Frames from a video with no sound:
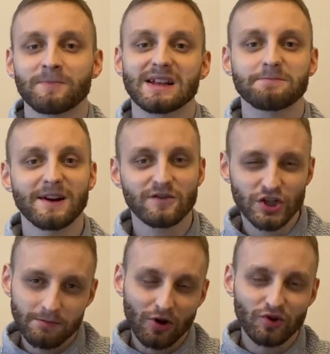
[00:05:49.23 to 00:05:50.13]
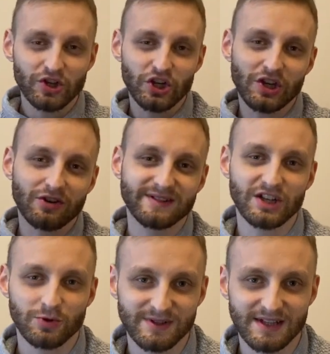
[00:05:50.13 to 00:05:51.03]
sprawić, żeby one się nie
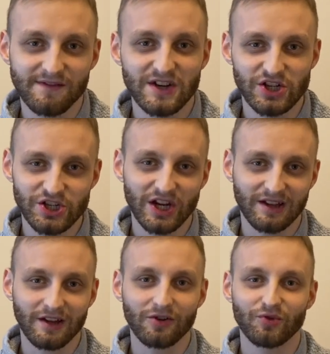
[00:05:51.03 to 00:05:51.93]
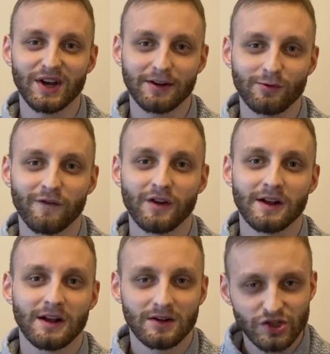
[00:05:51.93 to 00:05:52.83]
rozeszły z tej waszej siatki kontaktów
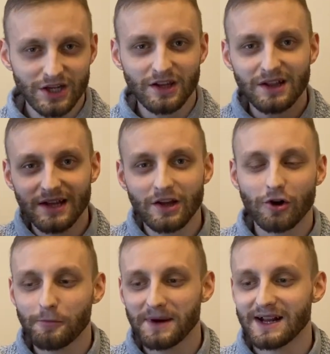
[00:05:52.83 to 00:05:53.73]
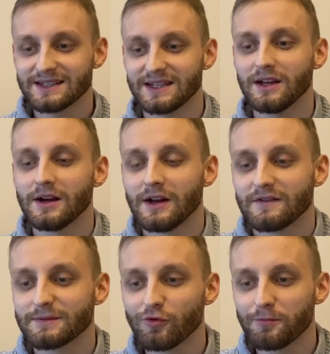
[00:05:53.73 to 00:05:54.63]
dzięki takiej kooperacji,
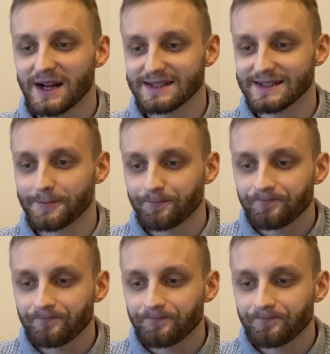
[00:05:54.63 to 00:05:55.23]
współpracy.